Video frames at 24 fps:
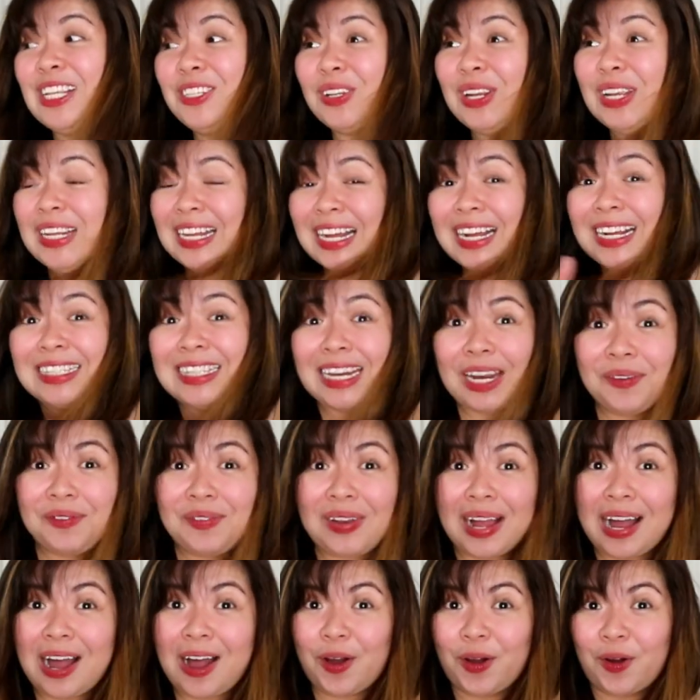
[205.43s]
Actually,
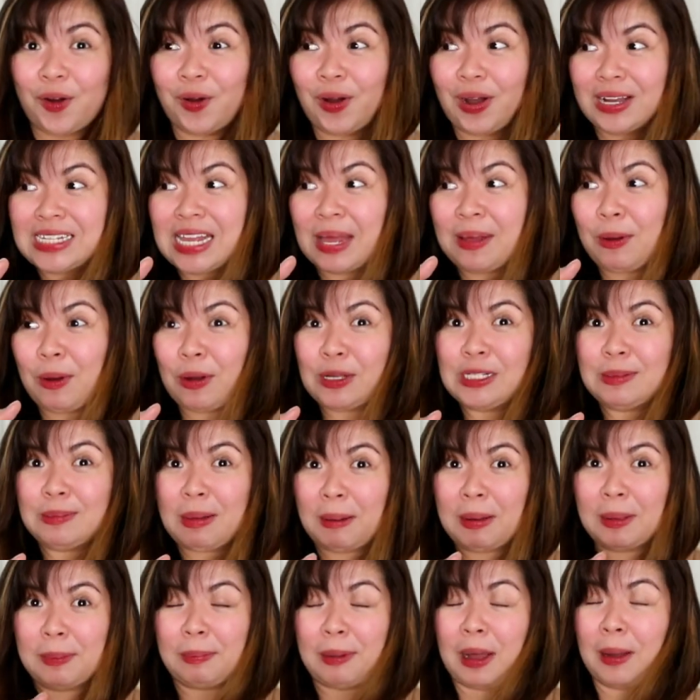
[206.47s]
nag-drive lang ako, kasama ko si
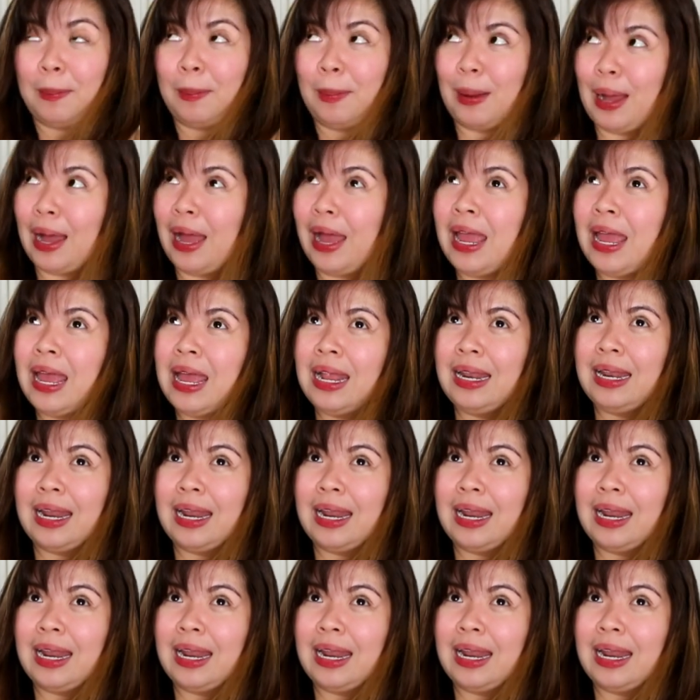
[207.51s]
mama at papa,